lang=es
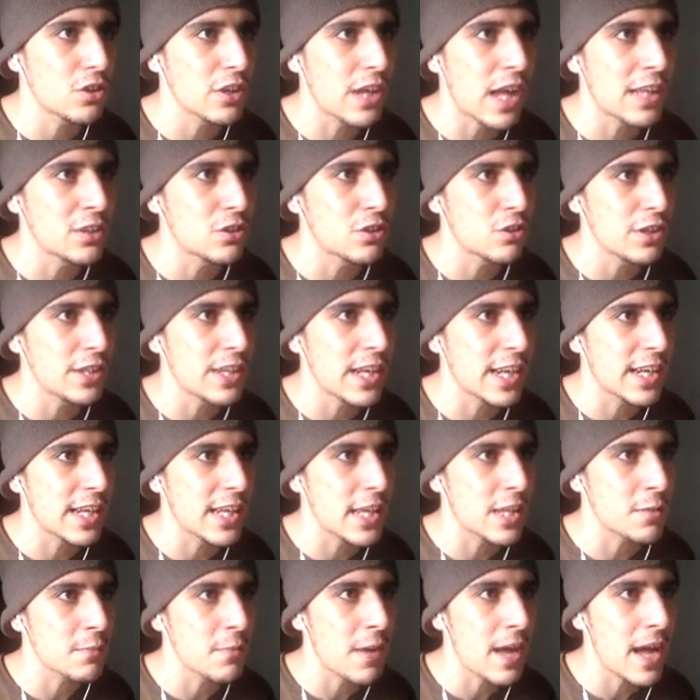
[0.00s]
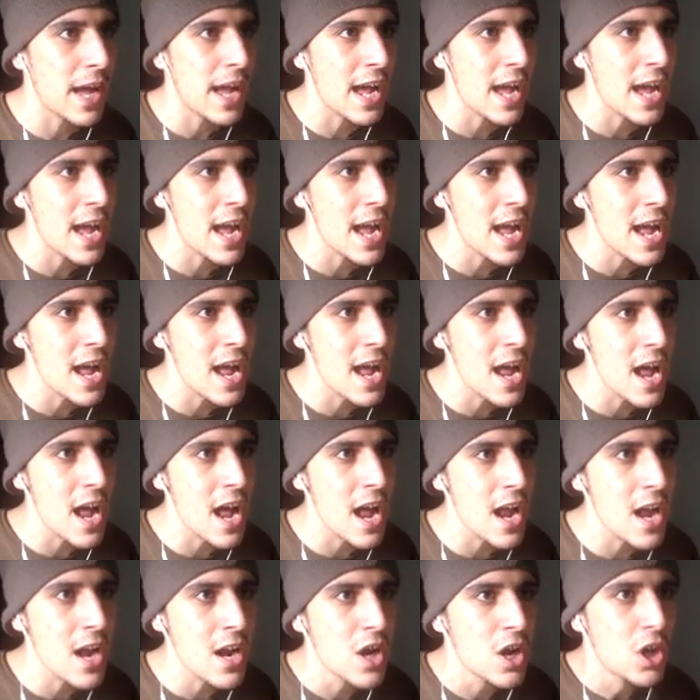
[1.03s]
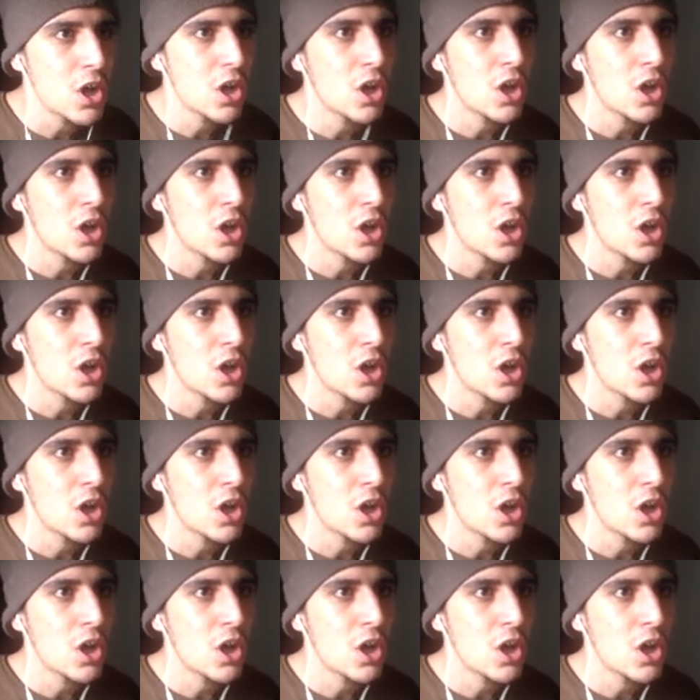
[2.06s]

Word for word: Antoine Griezmann